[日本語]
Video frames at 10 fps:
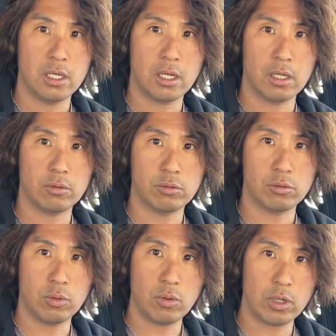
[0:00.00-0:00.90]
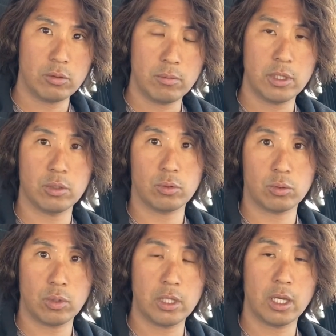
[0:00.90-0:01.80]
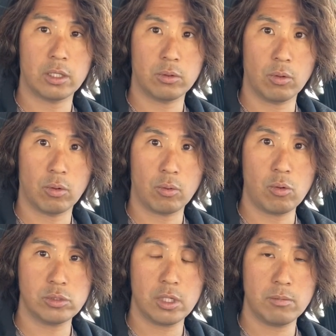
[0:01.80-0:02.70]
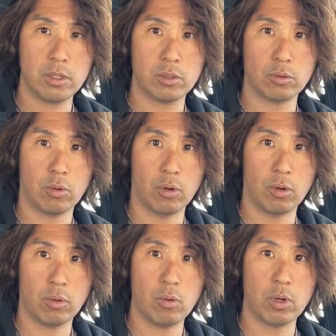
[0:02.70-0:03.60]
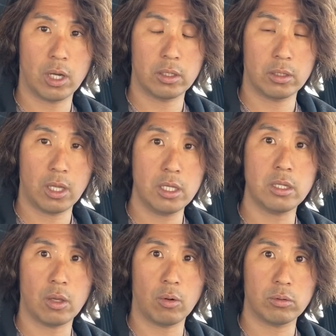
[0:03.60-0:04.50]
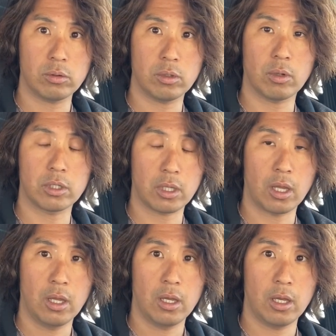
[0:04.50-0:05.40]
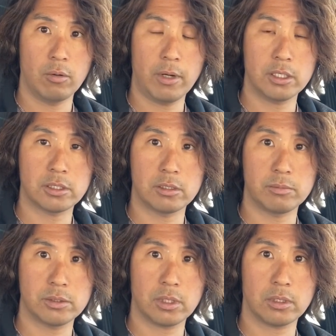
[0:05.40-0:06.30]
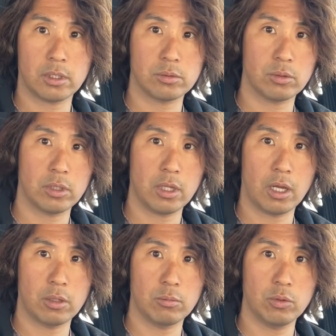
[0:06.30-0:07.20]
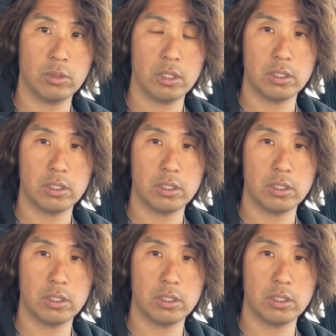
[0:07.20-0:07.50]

あの、ローカルの免許を取らないと、国際免許の効果ないんだよって言われて、えおまわりさんに見つかったら、それね、あの、問題に